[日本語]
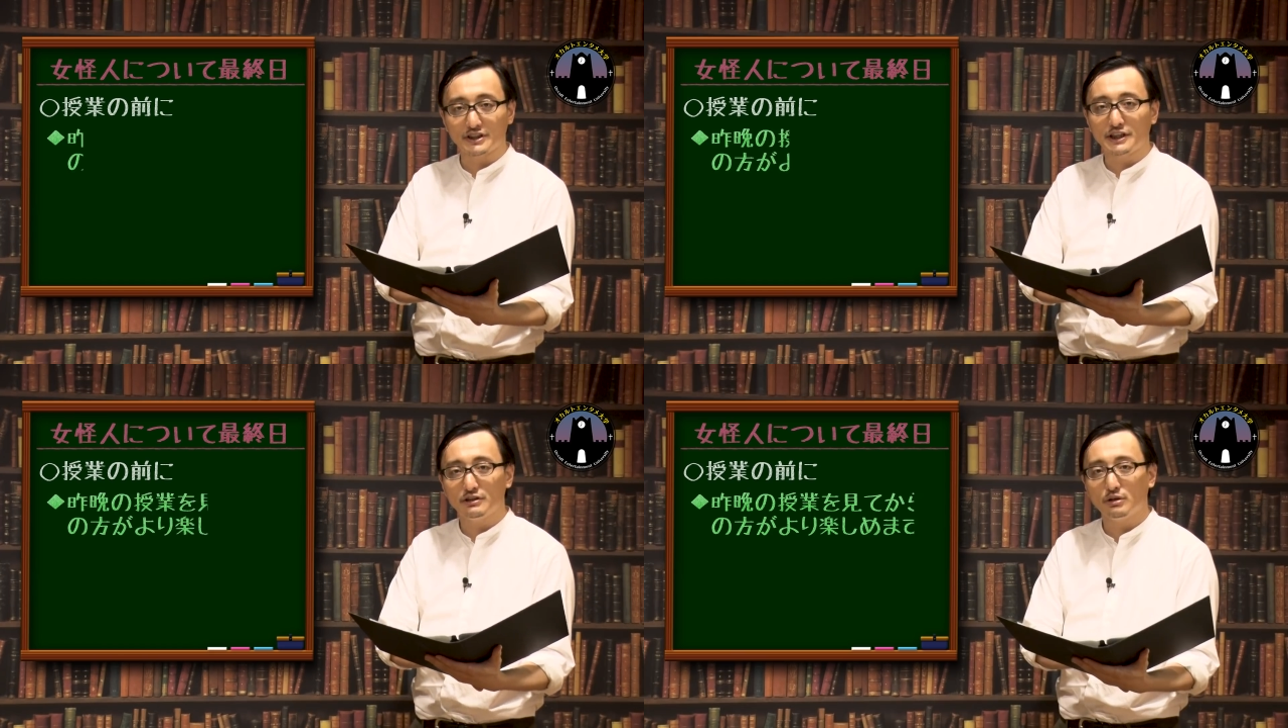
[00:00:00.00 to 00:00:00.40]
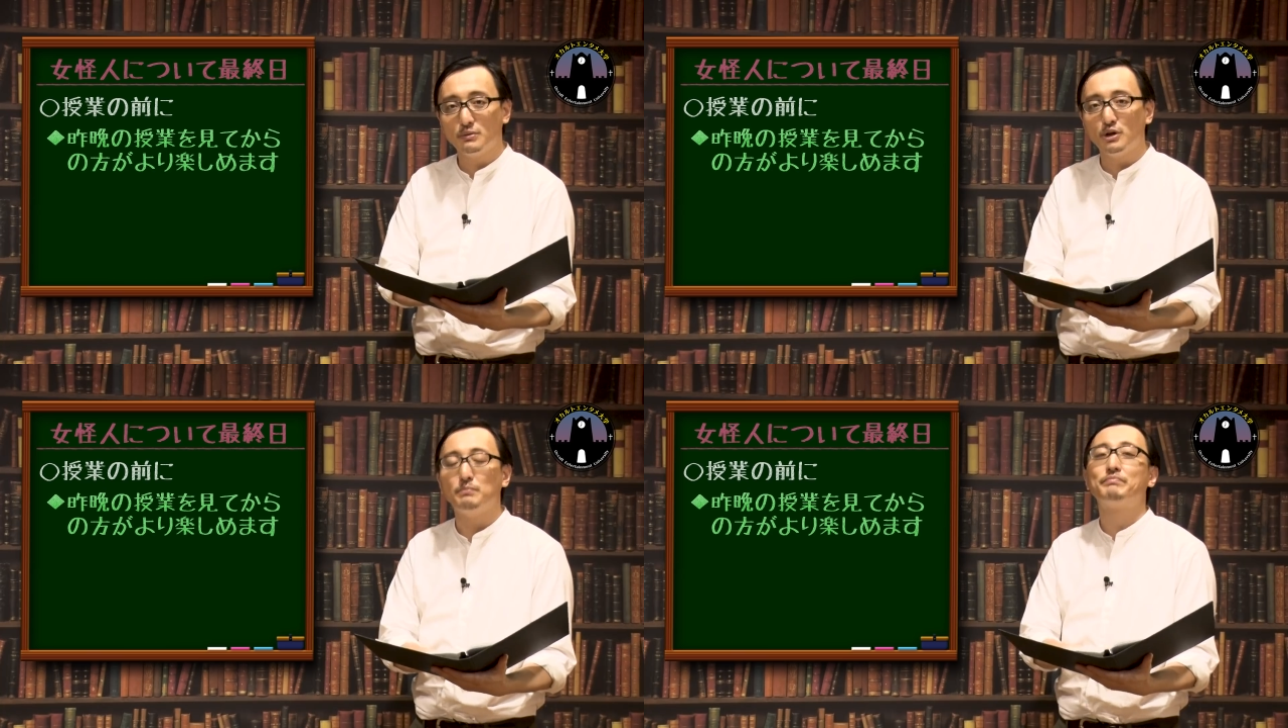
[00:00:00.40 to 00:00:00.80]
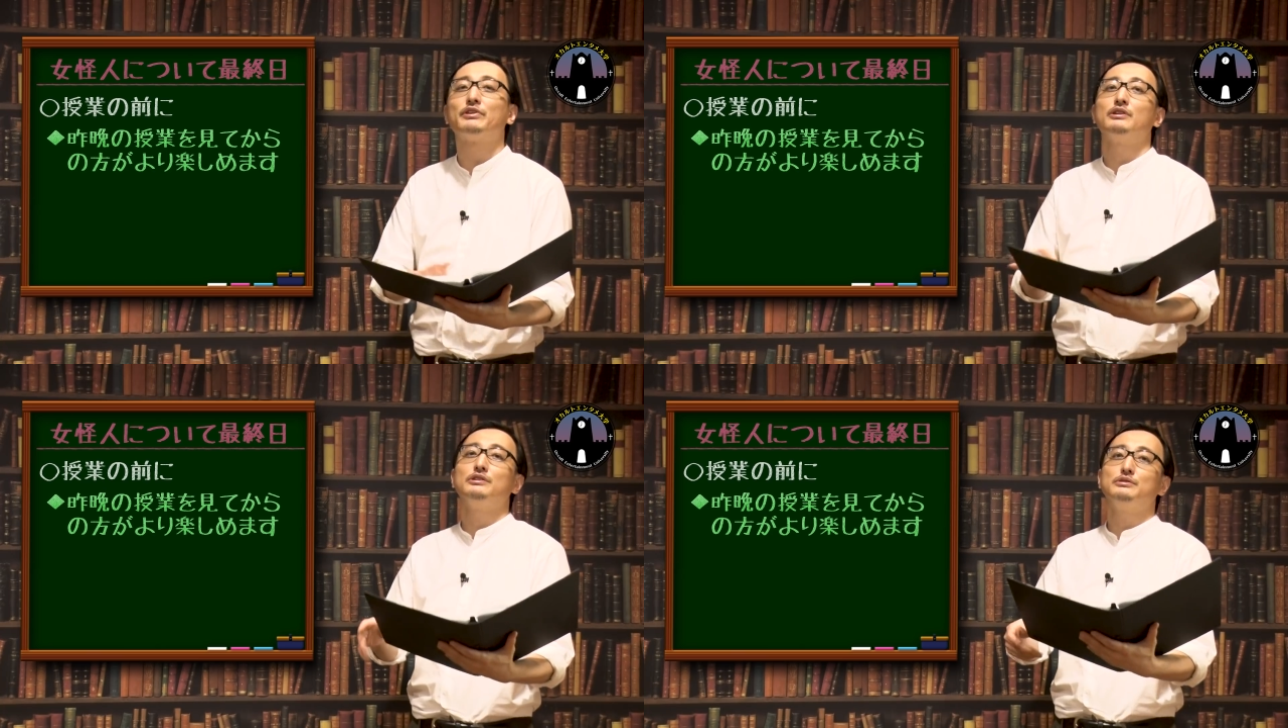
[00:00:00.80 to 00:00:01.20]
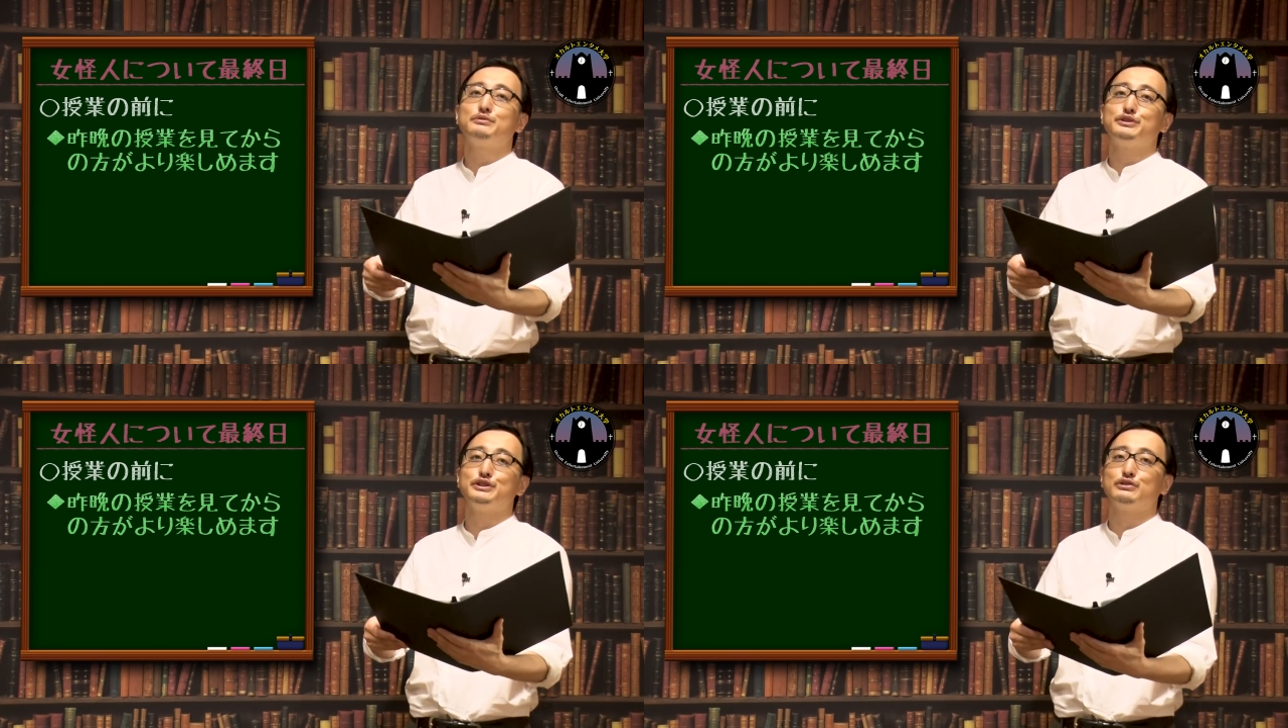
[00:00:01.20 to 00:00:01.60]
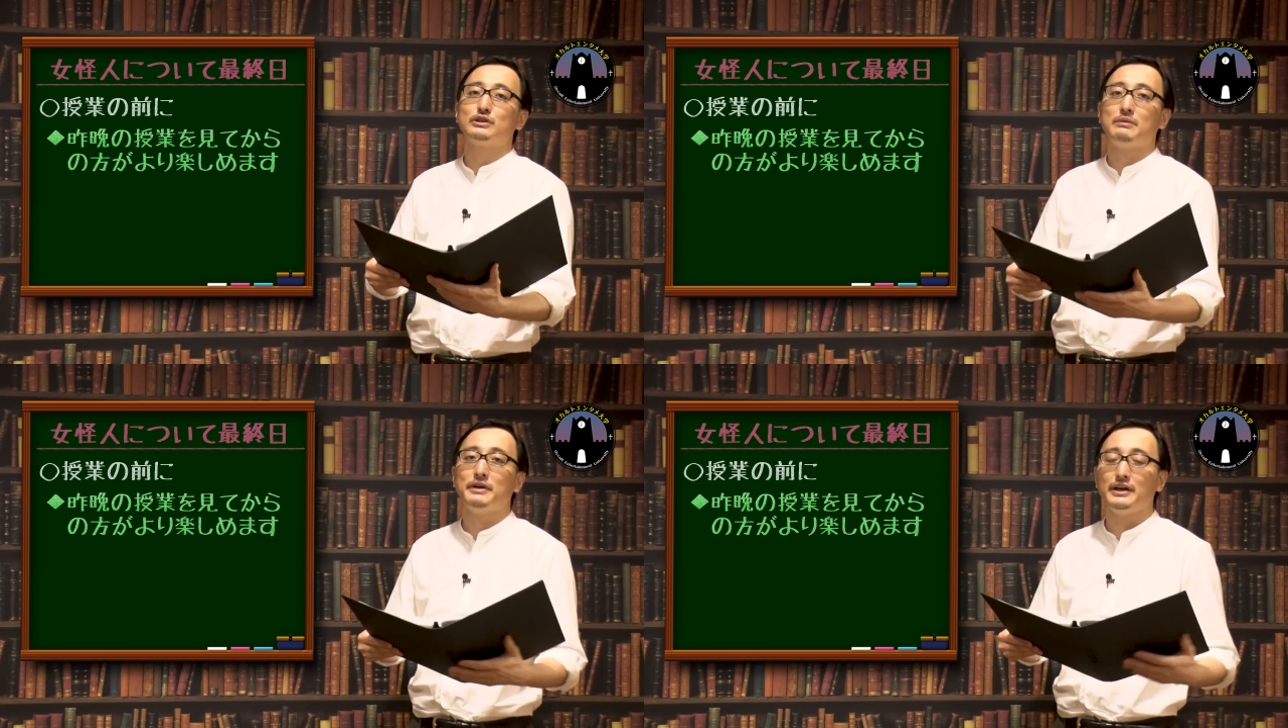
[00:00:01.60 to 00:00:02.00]
ぜひとも復習の
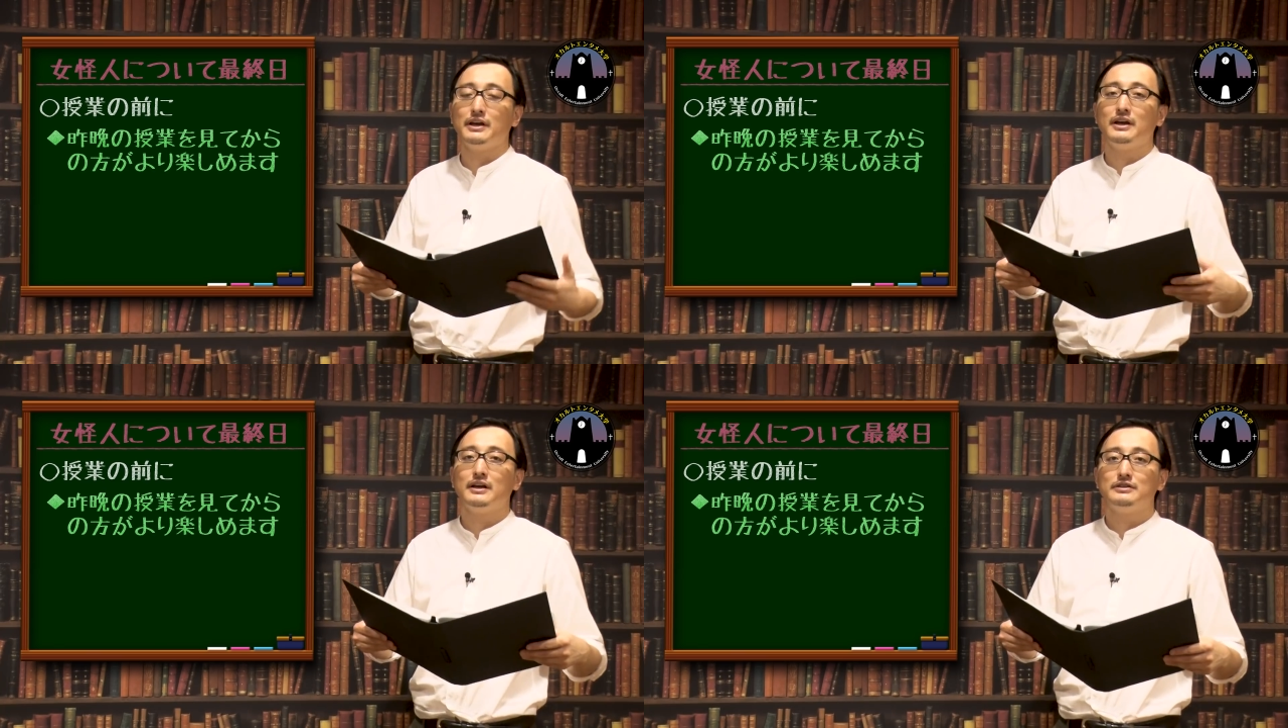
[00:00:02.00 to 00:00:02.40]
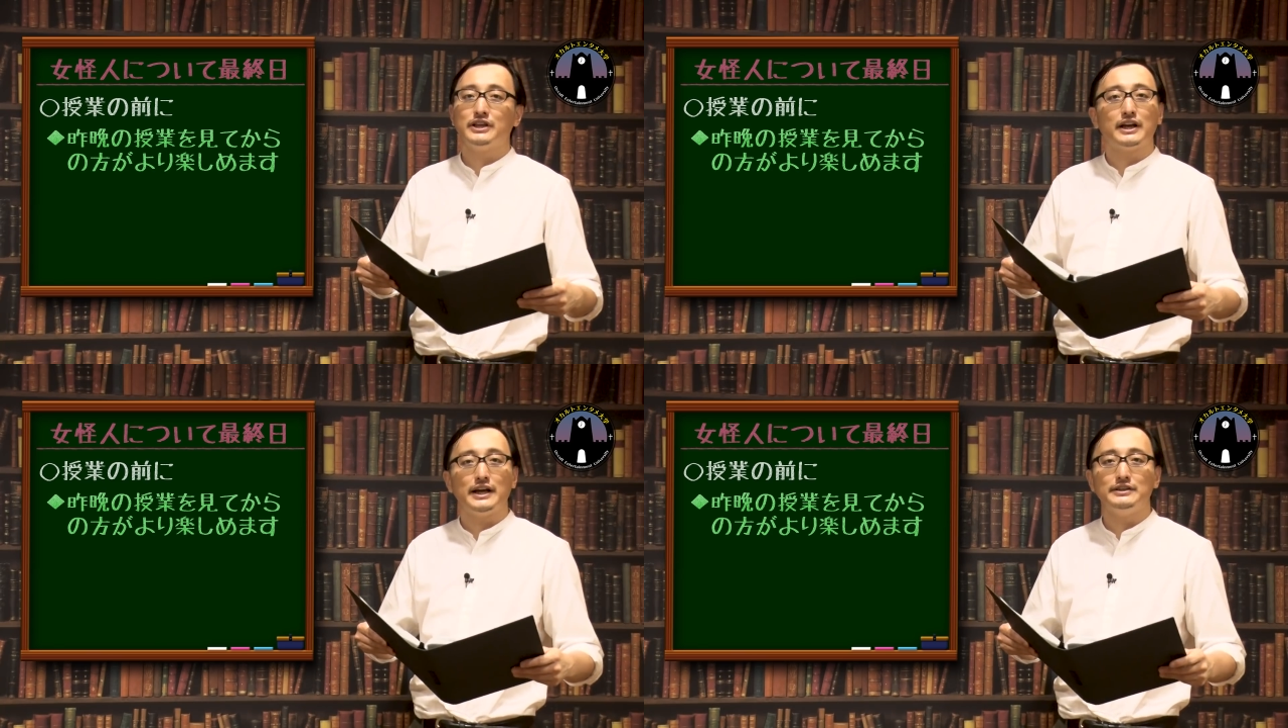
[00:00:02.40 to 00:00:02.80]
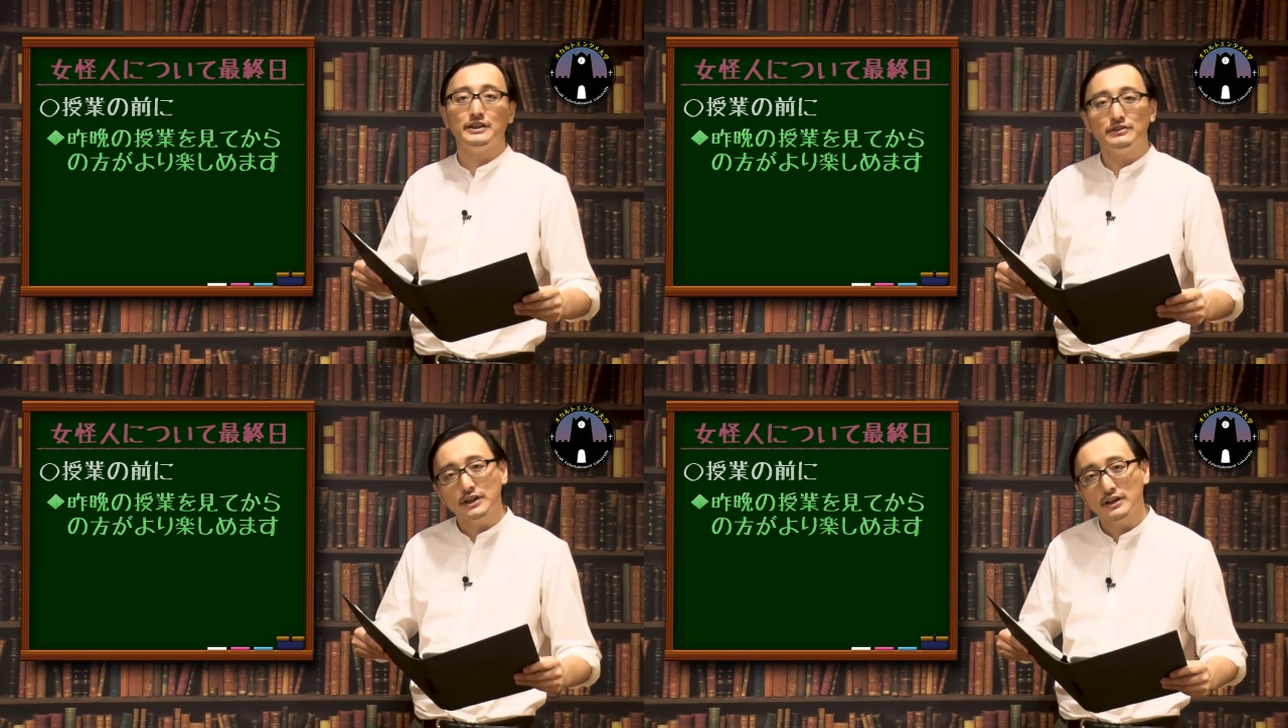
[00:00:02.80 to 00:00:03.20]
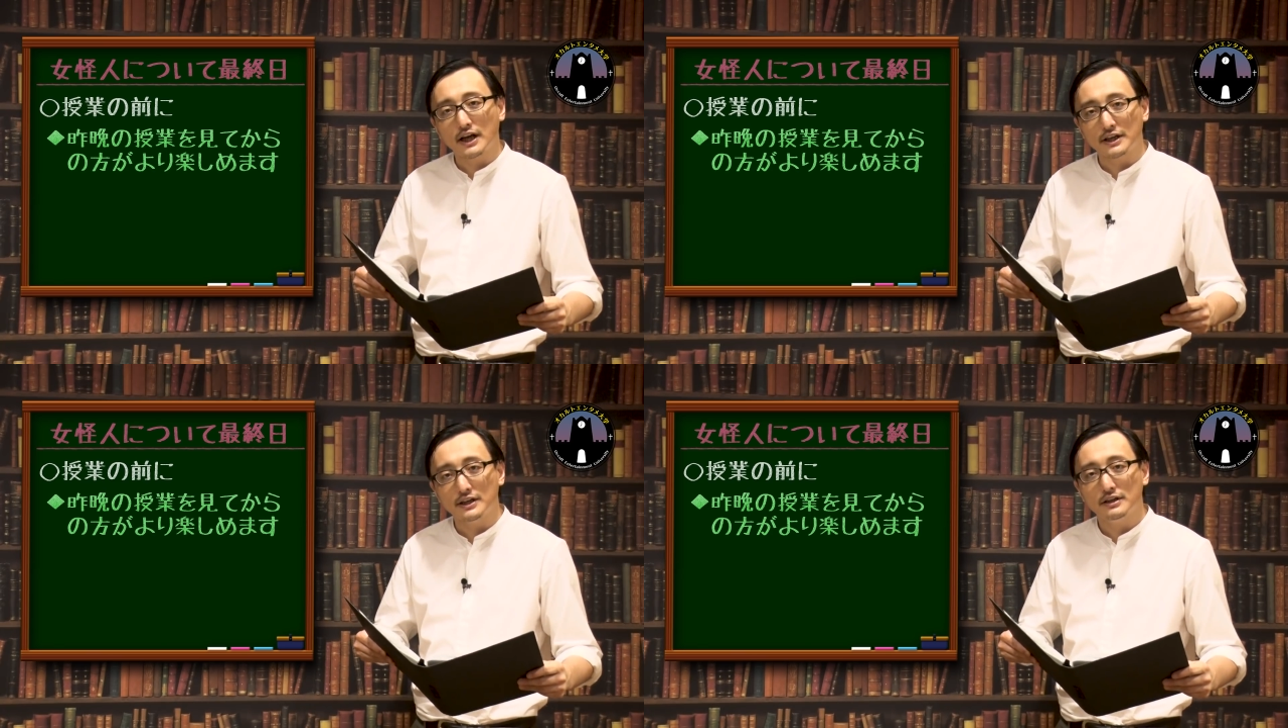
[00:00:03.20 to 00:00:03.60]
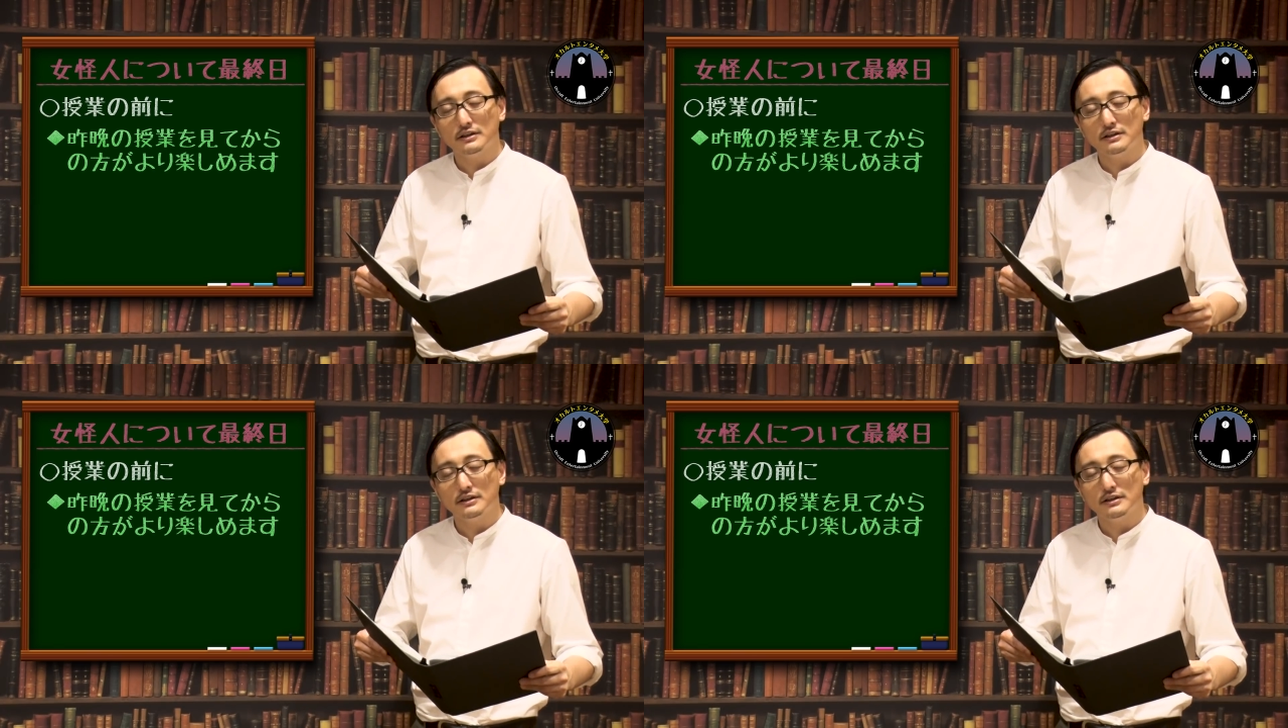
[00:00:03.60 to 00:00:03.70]
ため、前回、前々回、